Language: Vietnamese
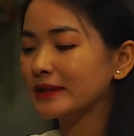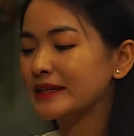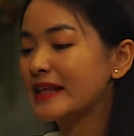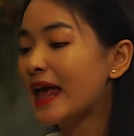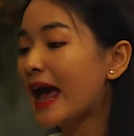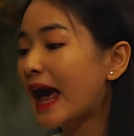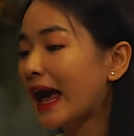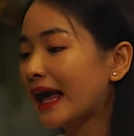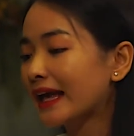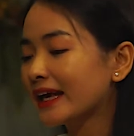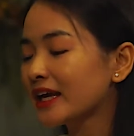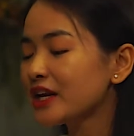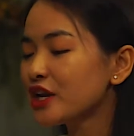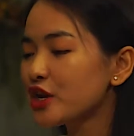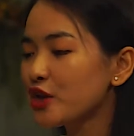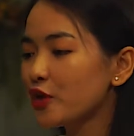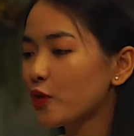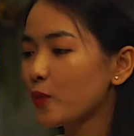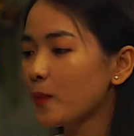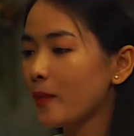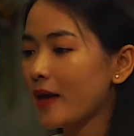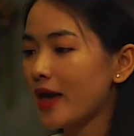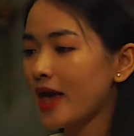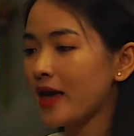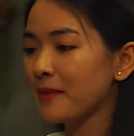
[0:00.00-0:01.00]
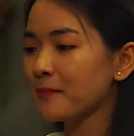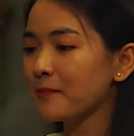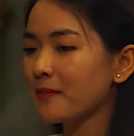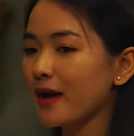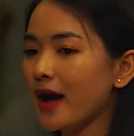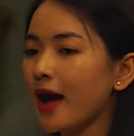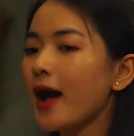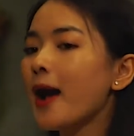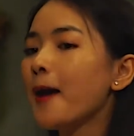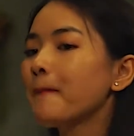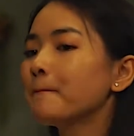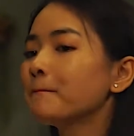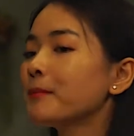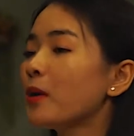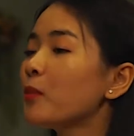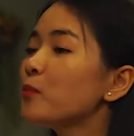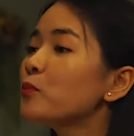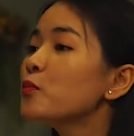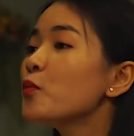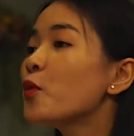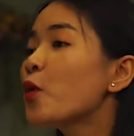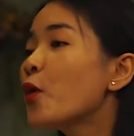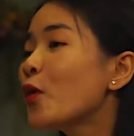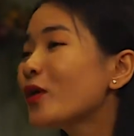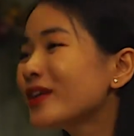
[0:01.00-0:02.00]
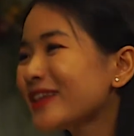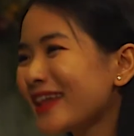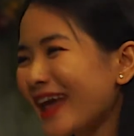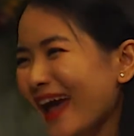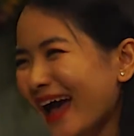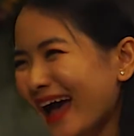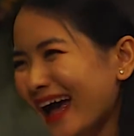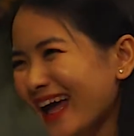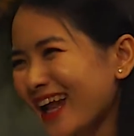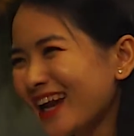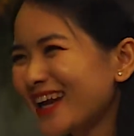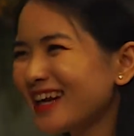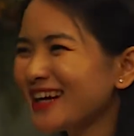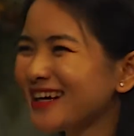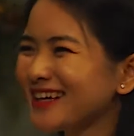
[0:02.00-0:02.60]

vài cái điều mà em à, mong muốn nha anh